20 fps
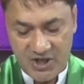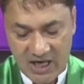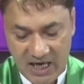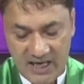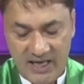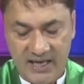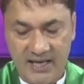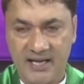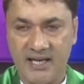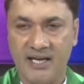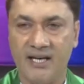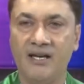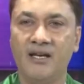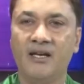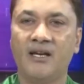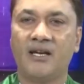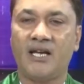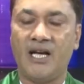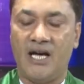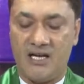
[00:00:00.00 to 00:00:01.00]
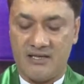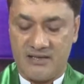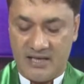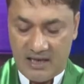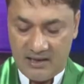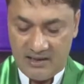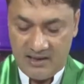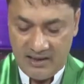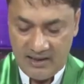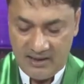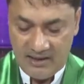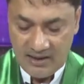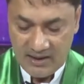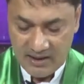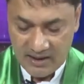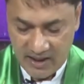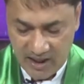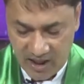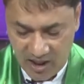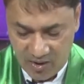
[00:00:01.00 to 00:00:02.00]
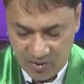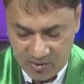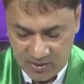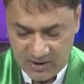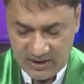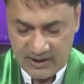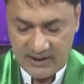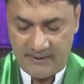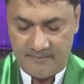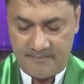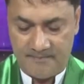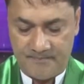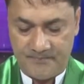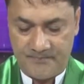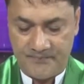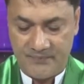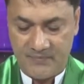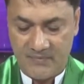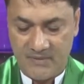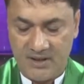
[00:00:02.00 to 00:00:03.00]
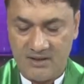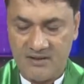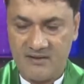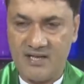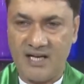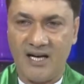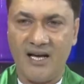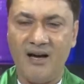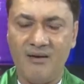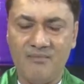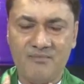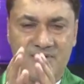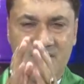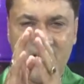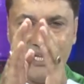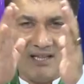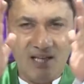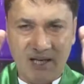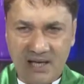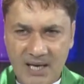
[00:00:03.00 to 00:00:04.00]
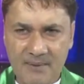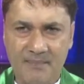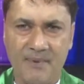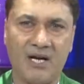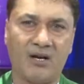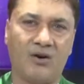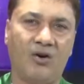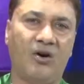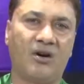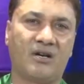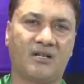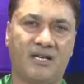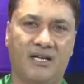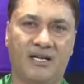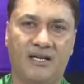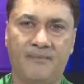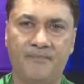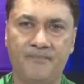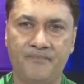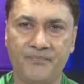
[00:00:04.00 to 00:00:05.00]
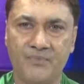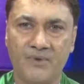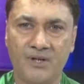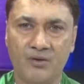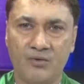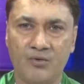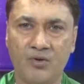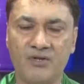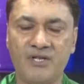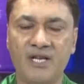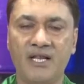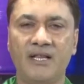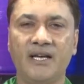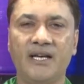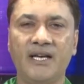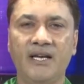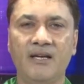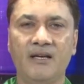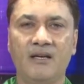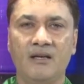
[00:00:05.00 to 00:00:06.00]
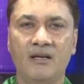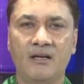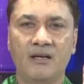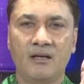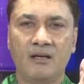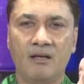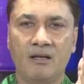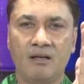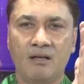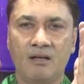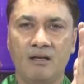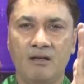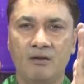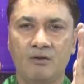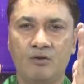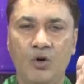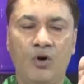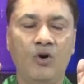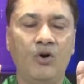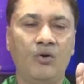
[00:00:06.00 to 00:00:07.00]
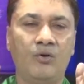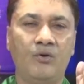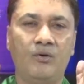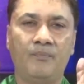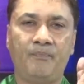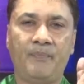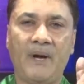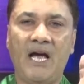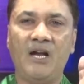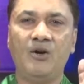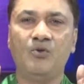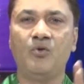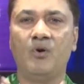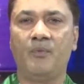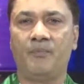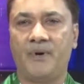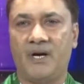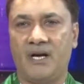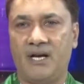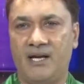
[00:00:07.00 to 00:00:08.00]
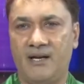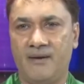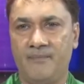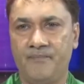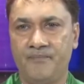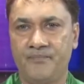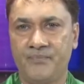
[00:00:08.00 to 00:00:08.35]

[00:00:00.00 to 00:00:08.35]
जानेंगे कि आज़ादी क्या होती है ज़रा हम ज़िंदगी पर गौर करें तो ज़िंदगी दो पहलुओं पर है